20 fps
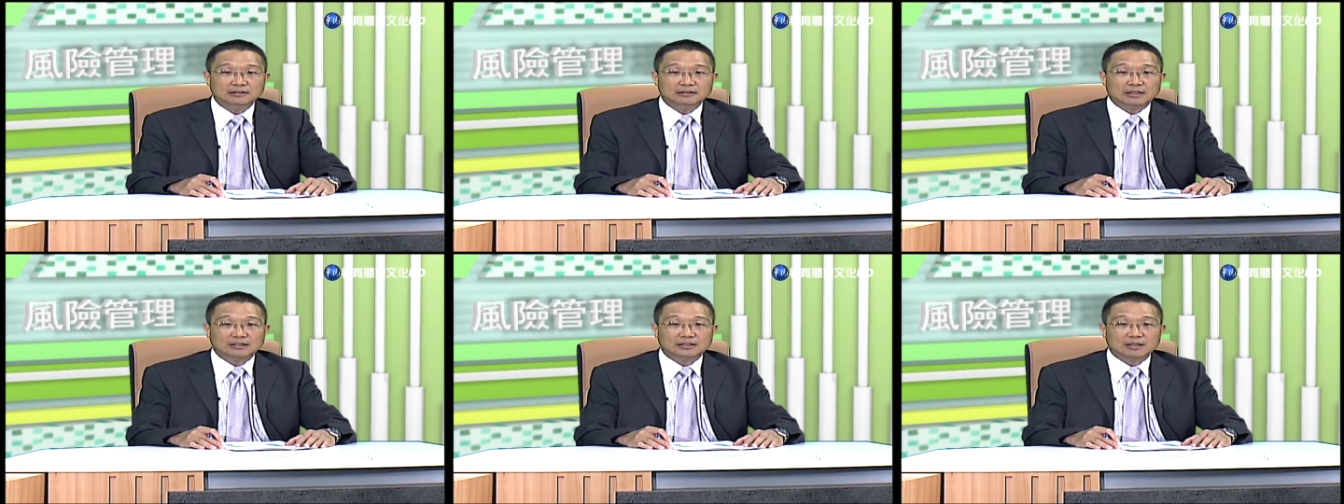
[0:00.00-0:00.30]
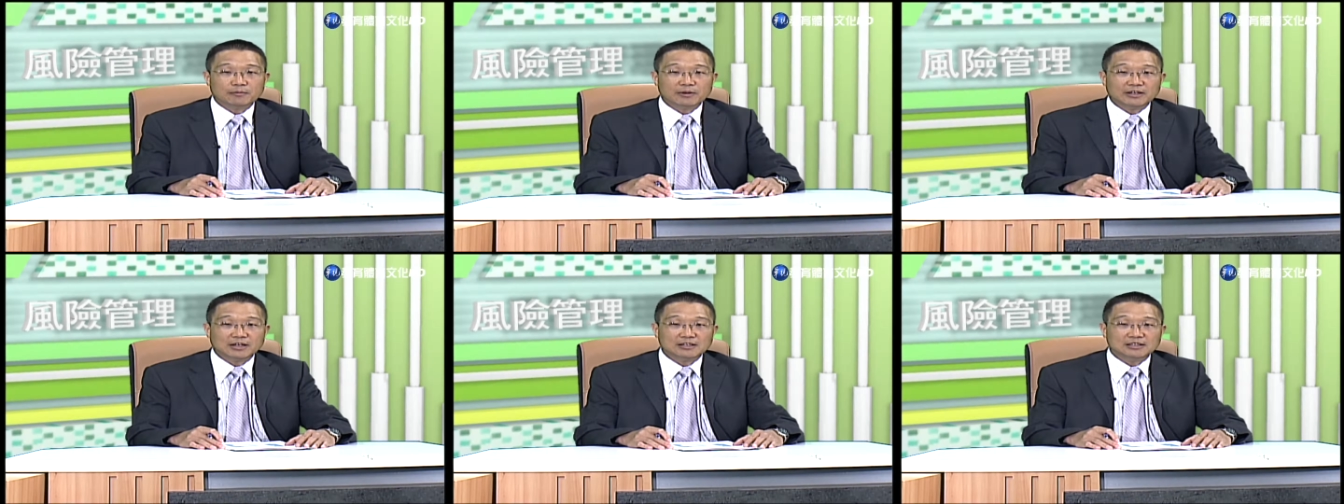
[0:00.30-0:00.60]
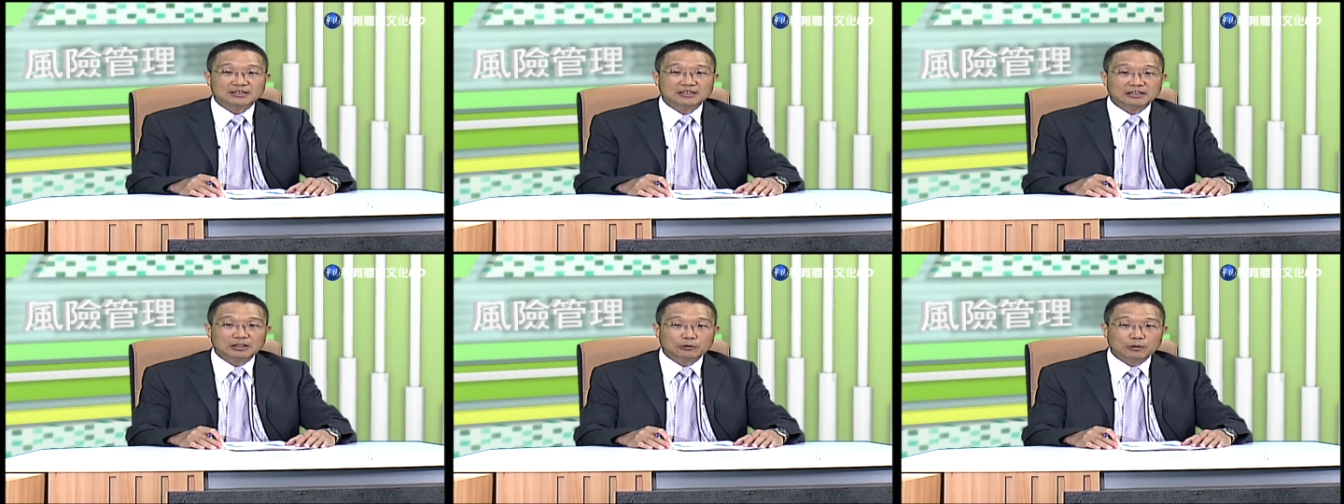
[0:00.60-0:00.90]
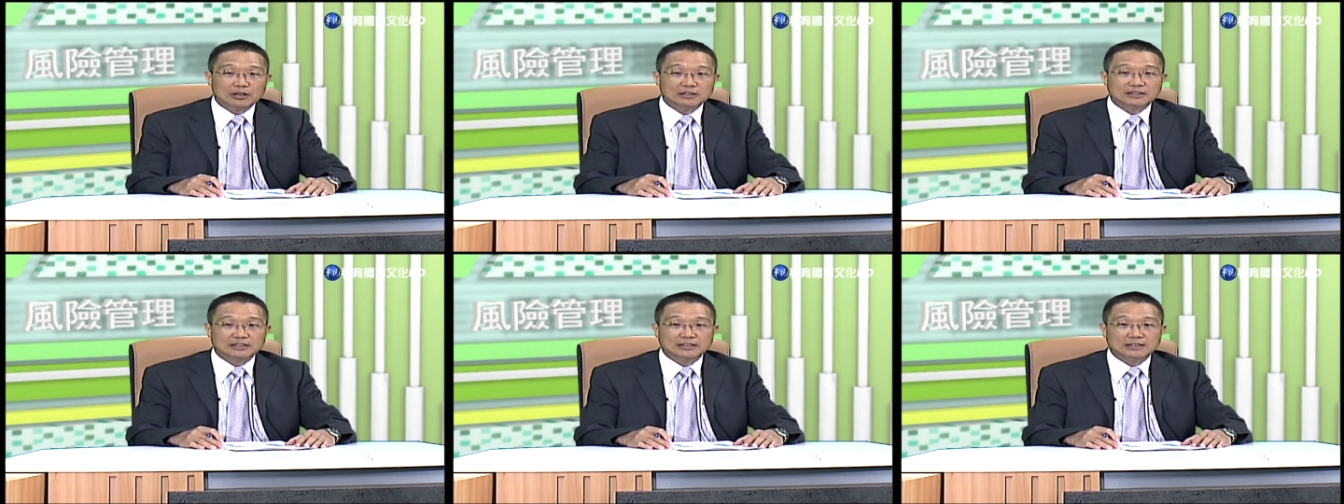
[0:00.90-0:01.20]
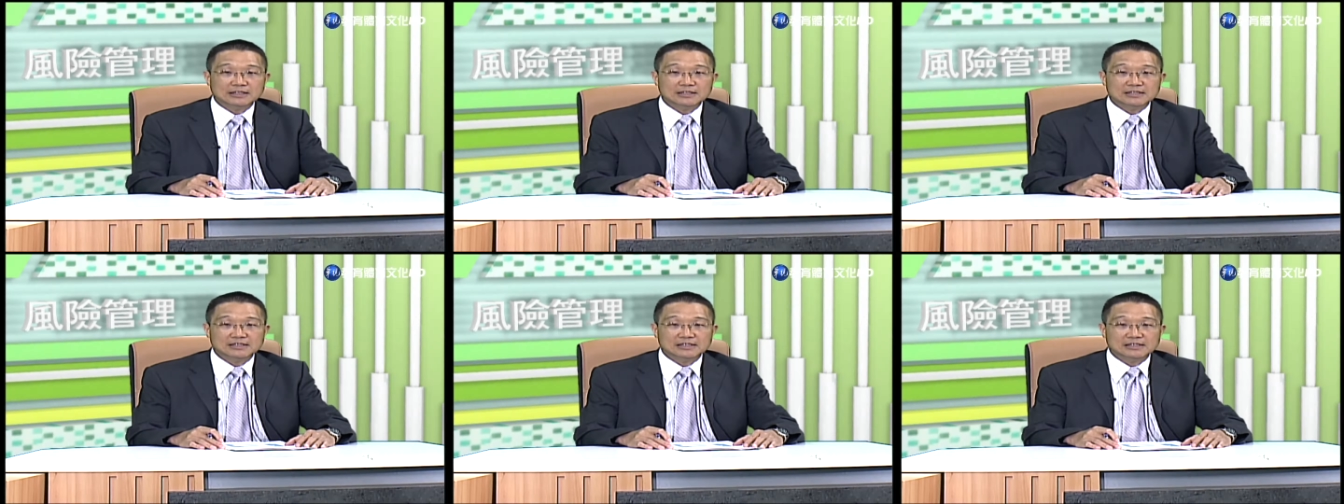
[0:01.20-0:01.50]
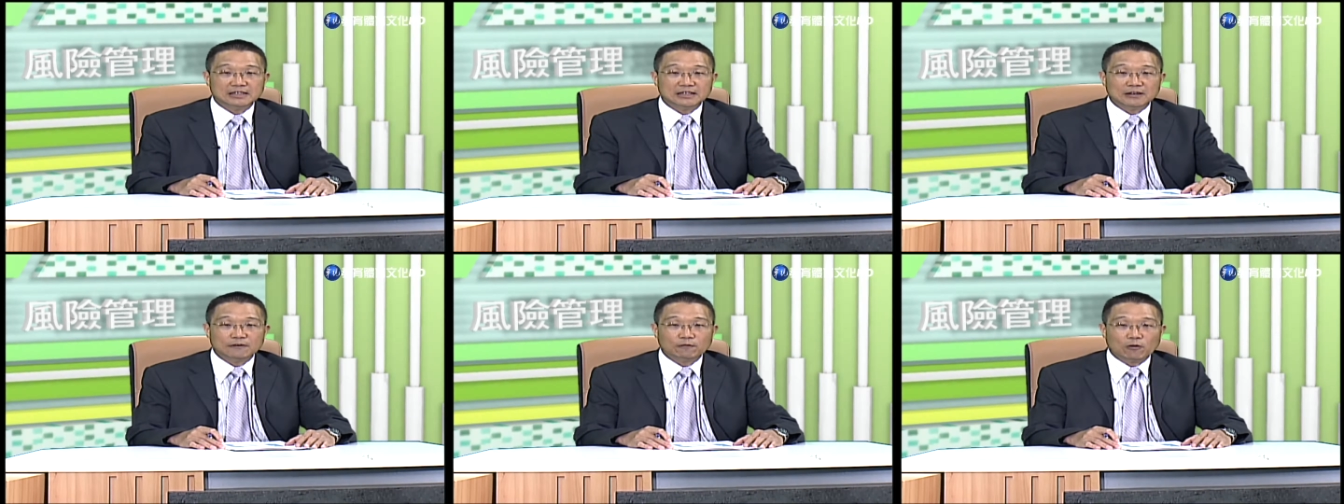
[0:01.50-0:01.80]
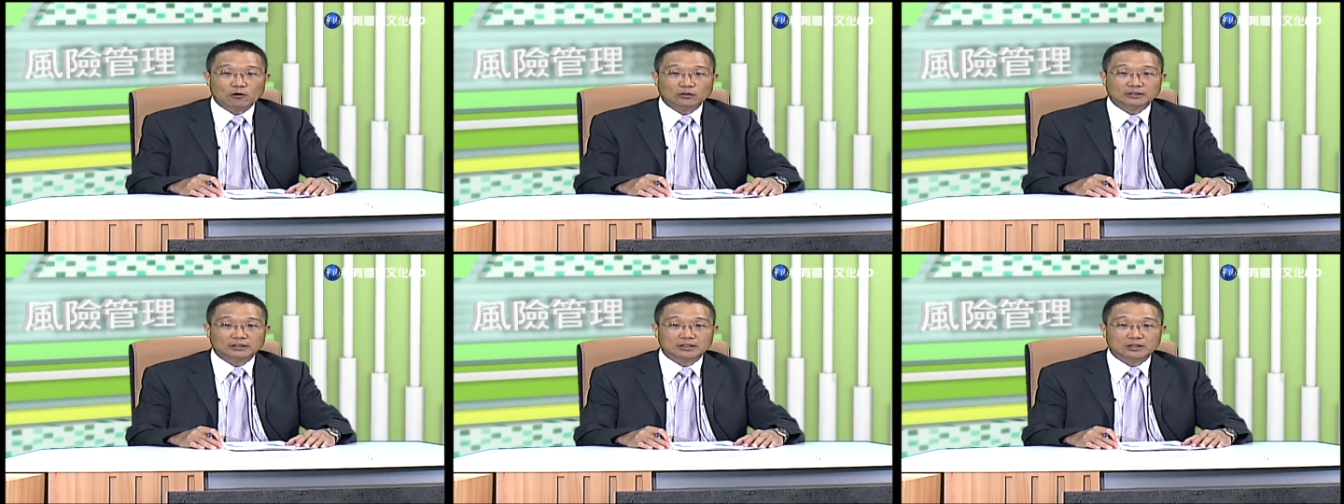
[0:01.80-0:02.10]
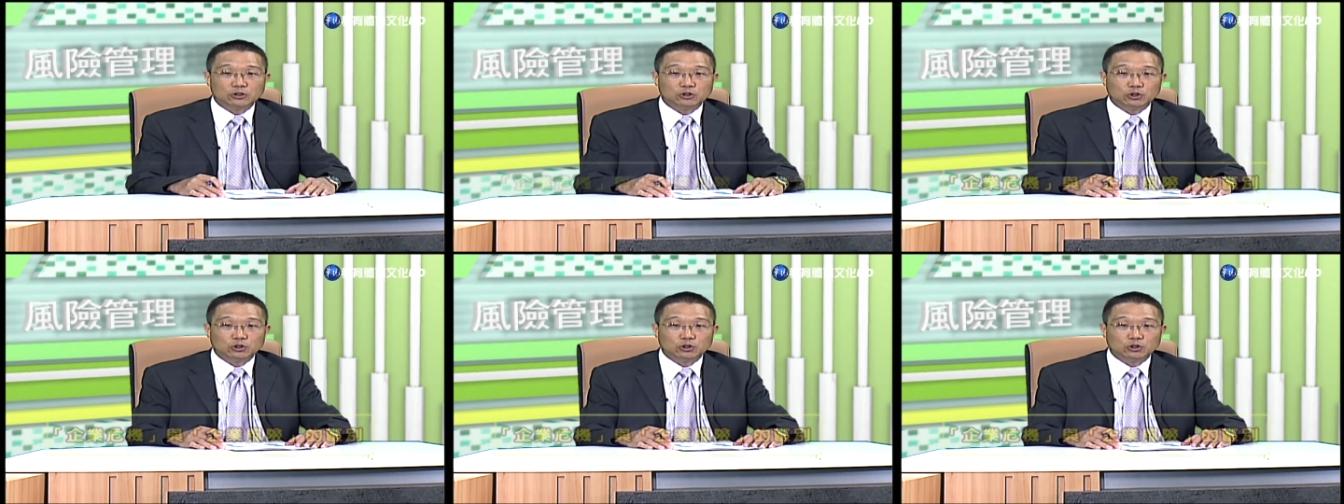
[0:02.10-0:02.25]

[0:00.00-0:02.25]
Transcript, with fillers: 那这边的企业危机跟企业的风险的